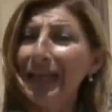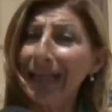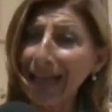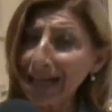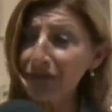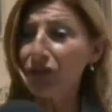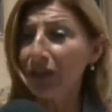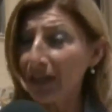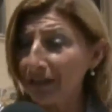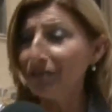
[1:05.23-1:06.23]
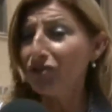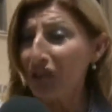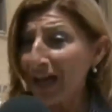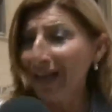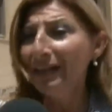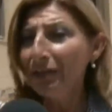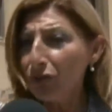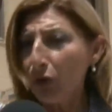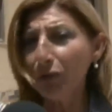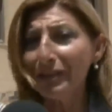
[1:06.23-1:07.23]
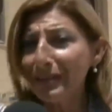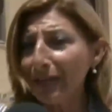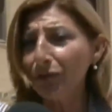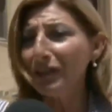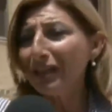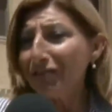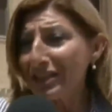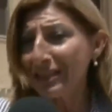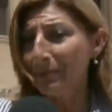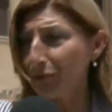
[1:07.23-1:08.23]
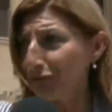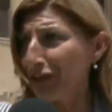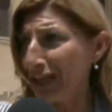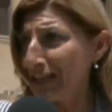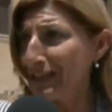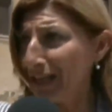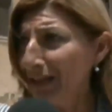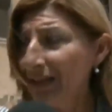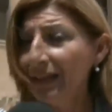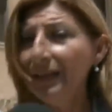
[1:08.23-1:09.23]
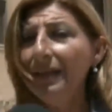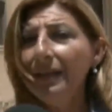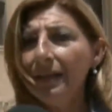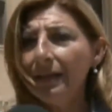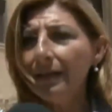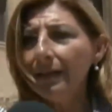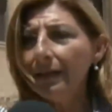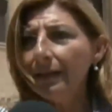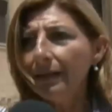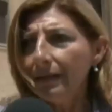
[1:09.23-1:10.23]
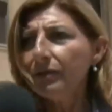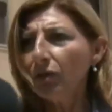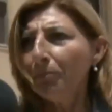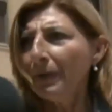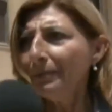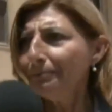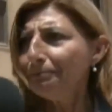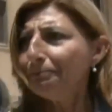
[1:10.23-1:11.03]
nelle carceri che già sono in stato di gravissima sofferenza. Eh, insomma...